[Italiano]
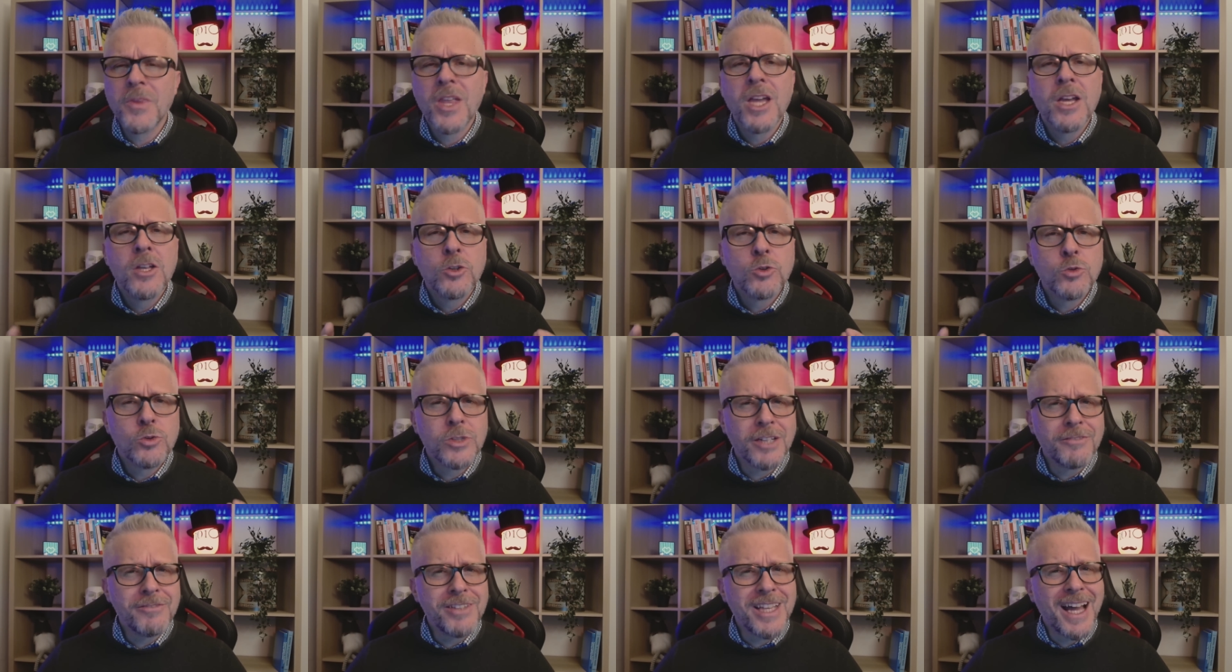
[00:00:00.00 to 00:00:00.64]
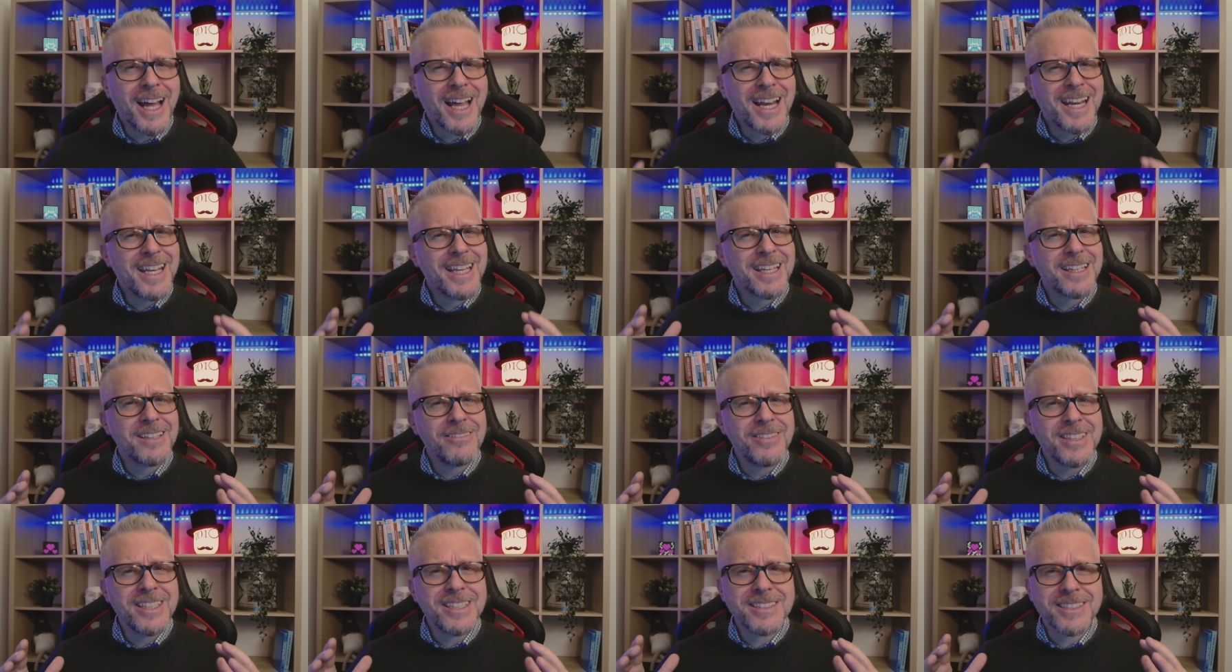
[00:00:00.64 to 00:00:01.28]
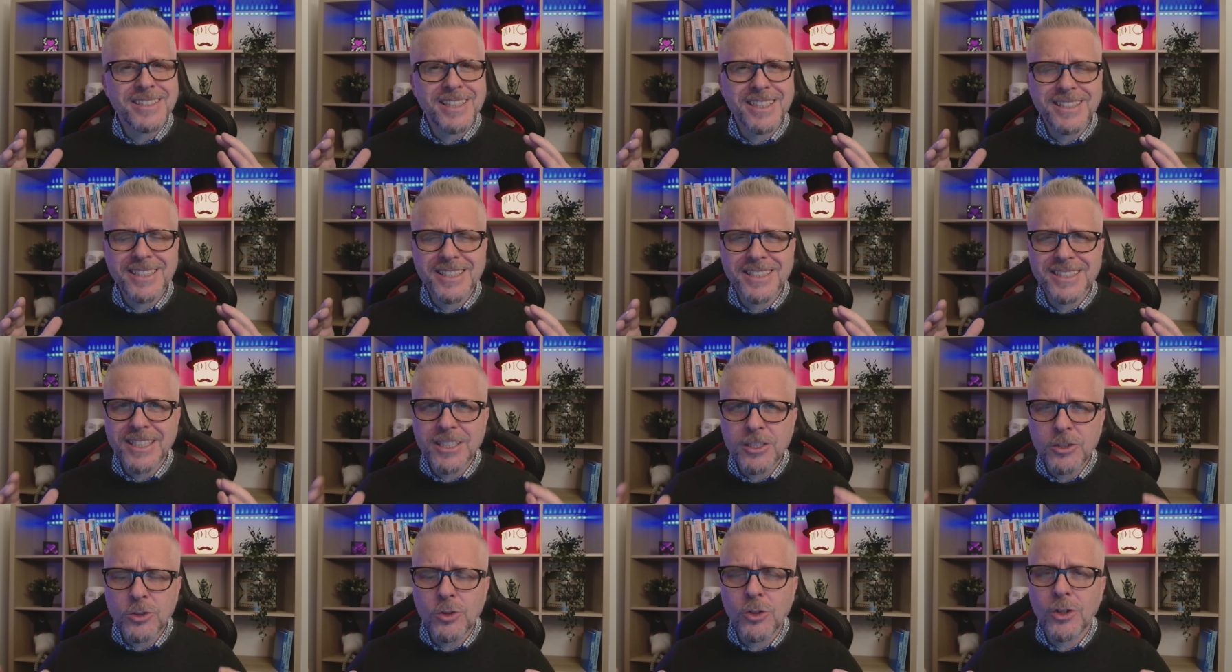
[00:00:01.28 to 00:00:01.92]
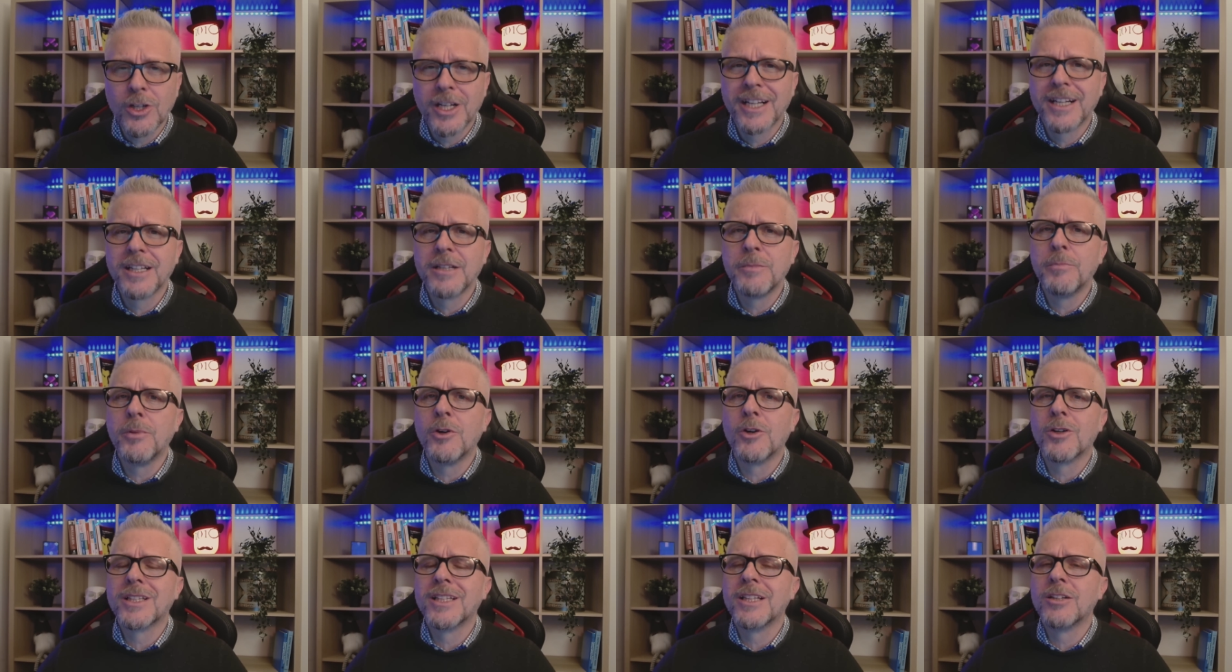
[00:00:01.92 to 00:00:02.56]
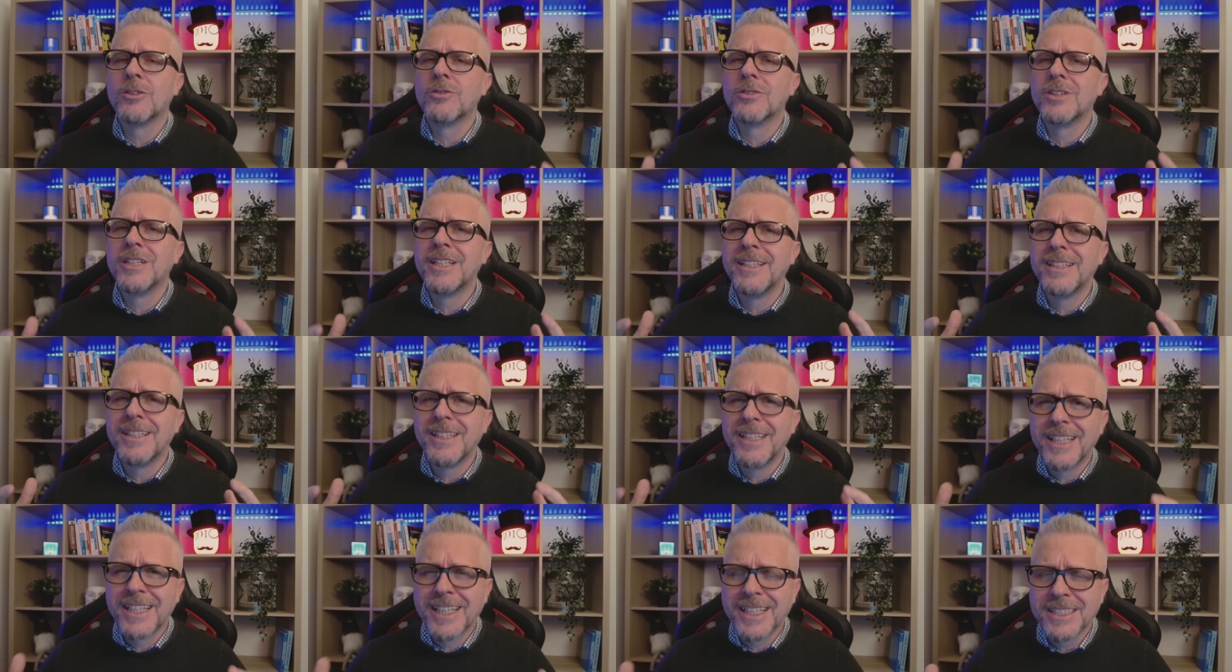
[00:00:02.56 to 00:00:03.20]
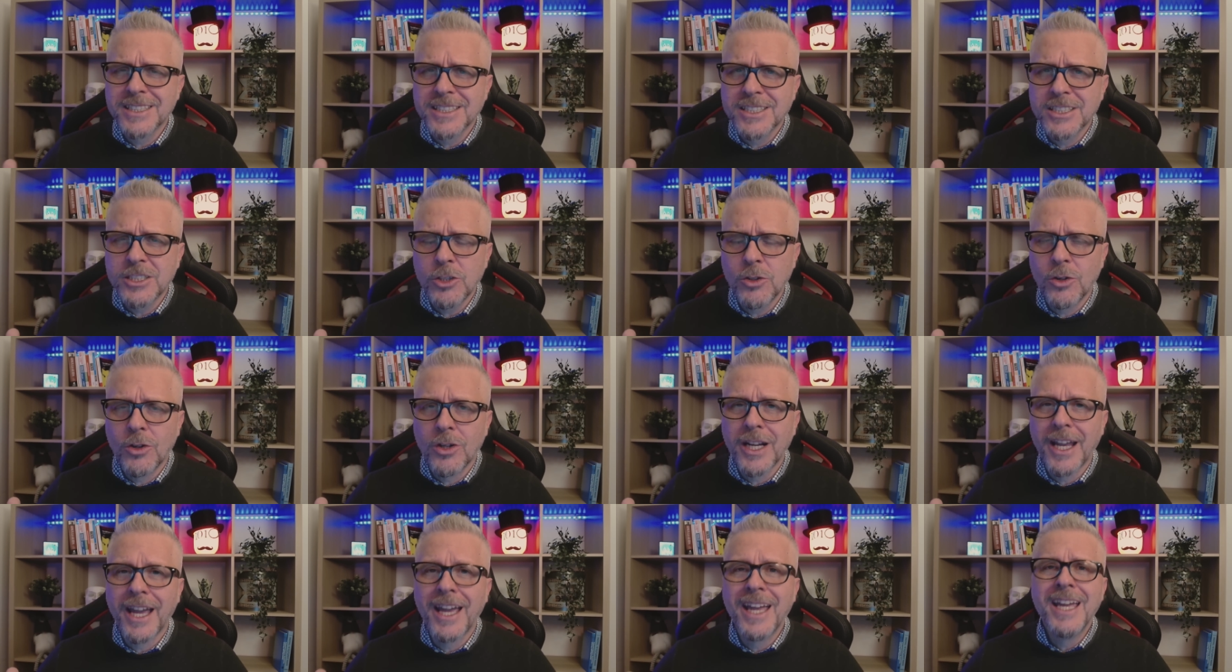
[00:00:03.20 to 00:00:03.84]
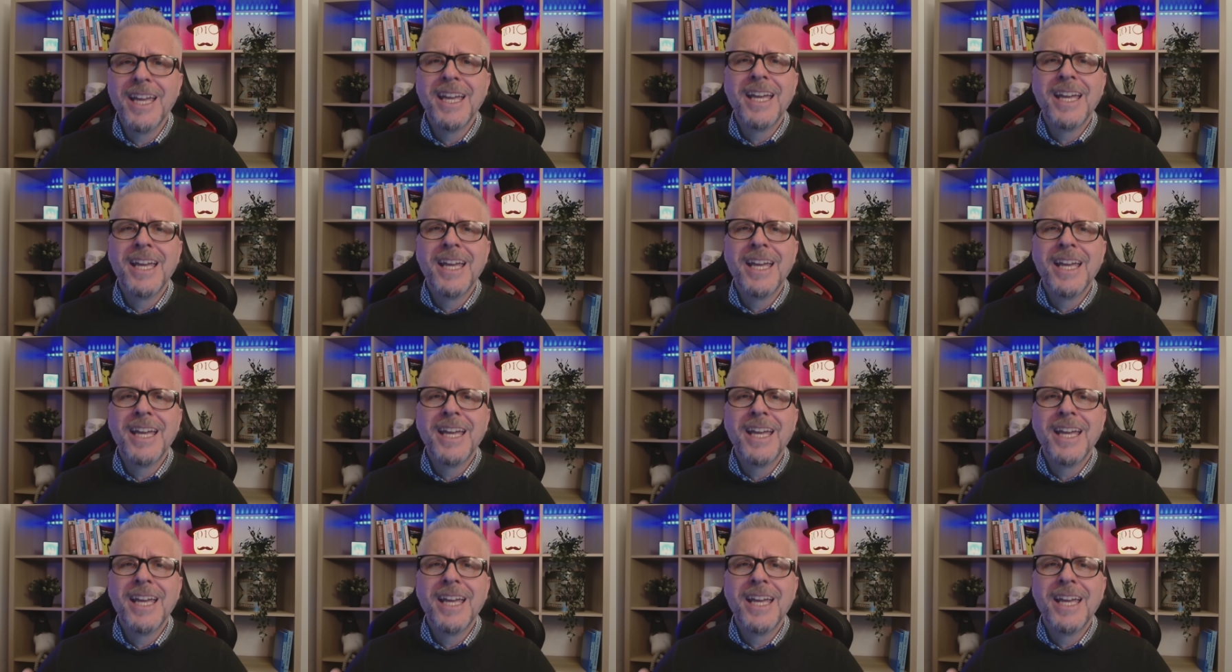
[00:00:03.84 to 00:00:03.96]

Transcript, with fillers: Tuttavia le riviste di settore riportano l'indicazione